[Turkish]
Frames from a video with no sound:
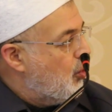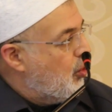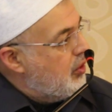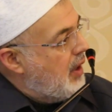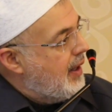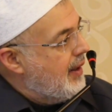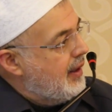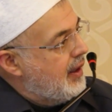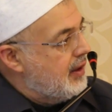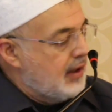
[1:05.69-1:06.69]
Onların
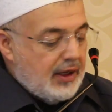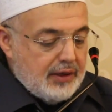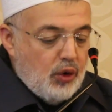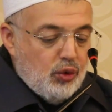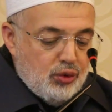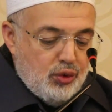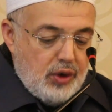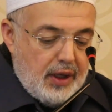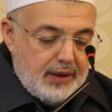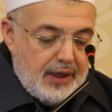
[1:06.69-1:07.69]
kırklardan
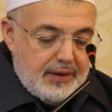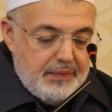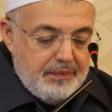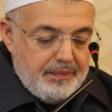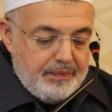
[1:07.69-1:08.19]
olduğunu anladım.